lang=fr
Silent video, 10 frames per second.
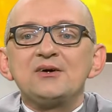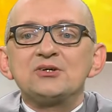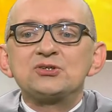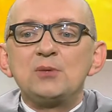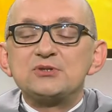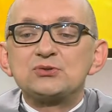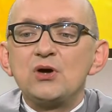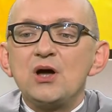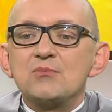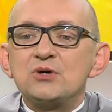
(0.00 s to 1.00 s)
dérangeant parce
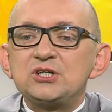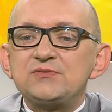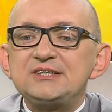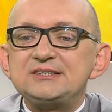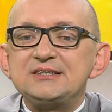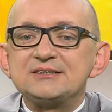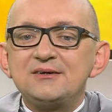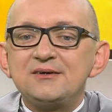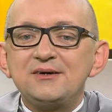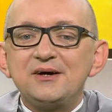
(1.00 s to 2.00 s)
que moi j'avais 16
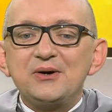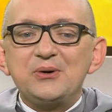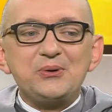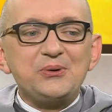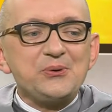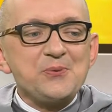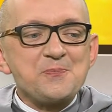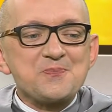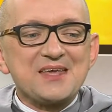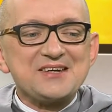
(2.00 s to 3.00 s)
ans,
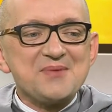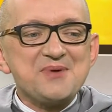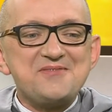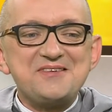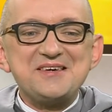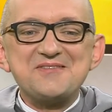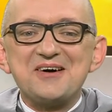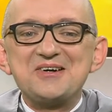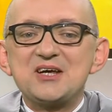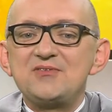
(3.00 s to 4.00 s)
euh, j'aimais
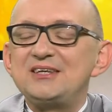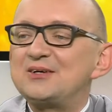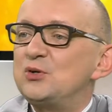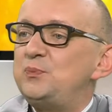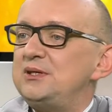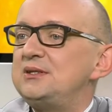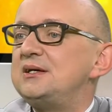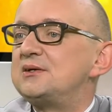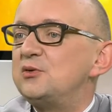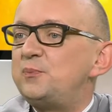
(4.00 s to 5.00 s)
vivre, j'avais des copines,
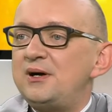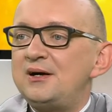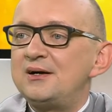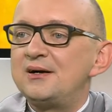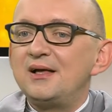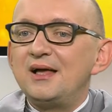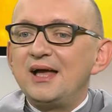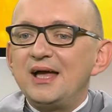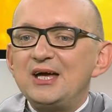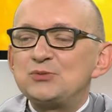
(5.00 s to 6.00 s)
des copains
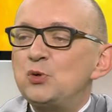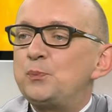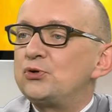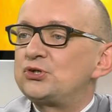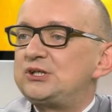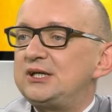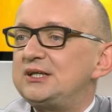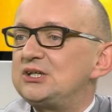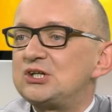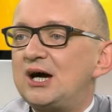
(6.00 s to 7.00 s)
et je me projetais
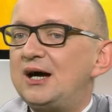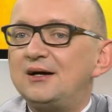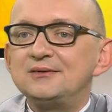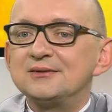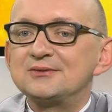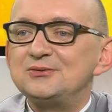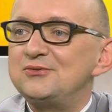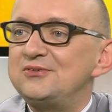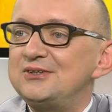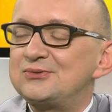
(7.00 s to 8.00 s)
déjà dans
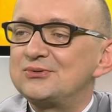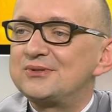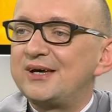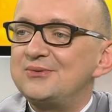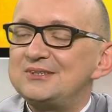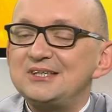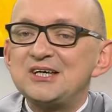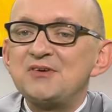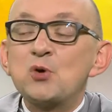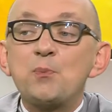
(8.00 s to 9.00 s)
une vie toute réussie.
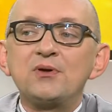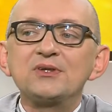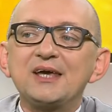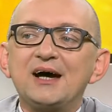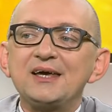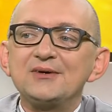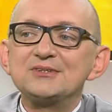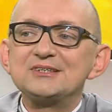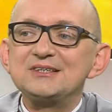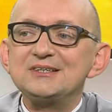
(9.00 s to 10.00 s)
J'avais mon plan de carrière
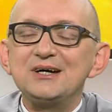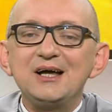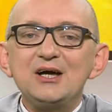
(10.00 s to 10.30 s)
aussi.